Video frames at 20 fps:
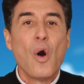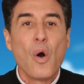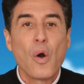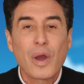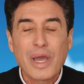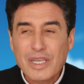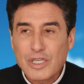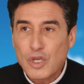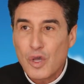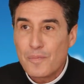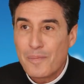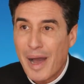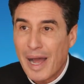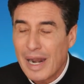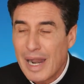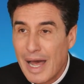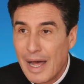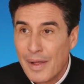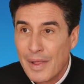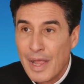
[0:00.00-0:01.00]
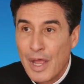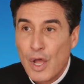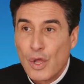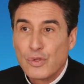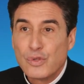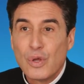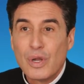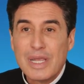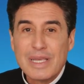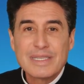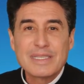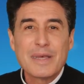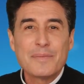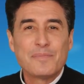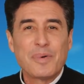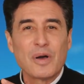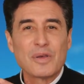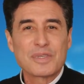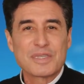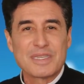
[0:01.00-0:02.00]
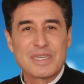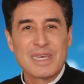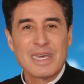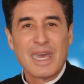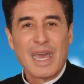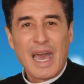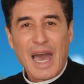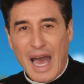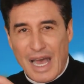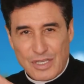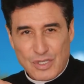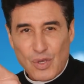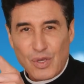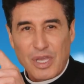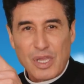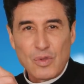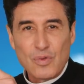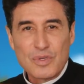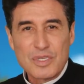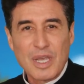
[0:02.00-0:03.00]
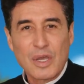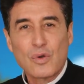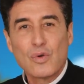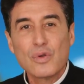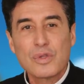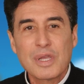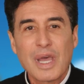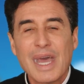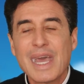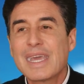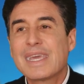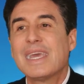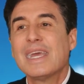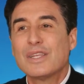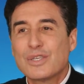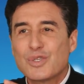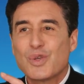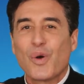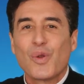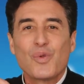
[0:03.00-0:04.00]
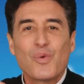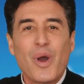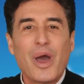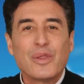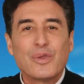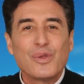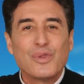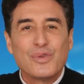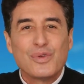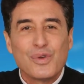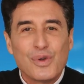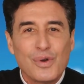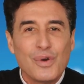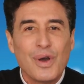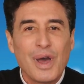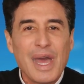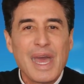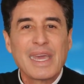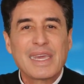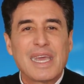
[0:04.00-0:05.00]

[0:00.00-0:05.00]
On risque par là de laisser penser à ceux qui nous écoutent qu'ils sont loin de Dieu,